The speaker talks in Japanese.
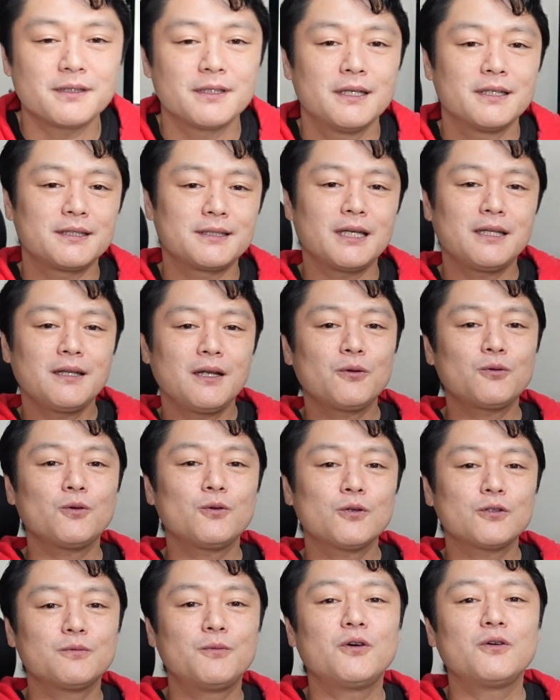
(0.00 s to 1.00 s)
チャンネル
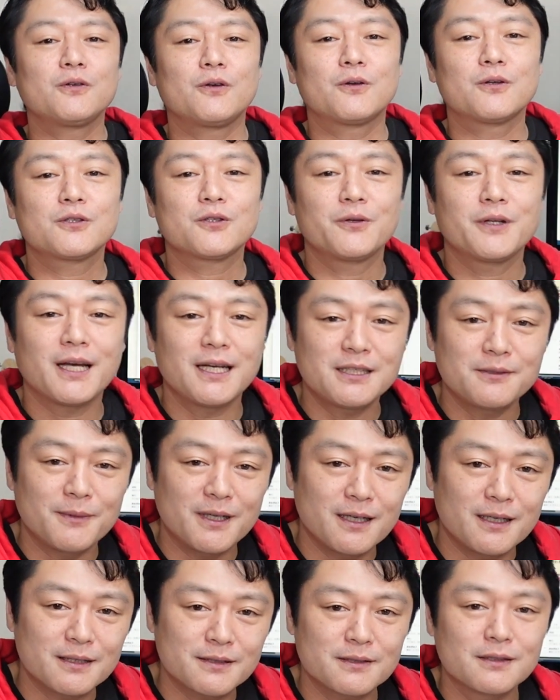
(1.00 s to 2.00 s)
登録もよろしくお願いし
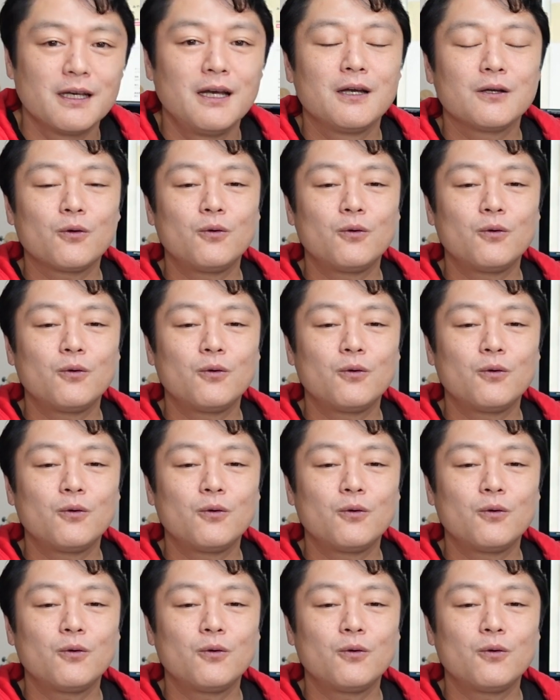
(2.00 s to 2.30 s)
ます。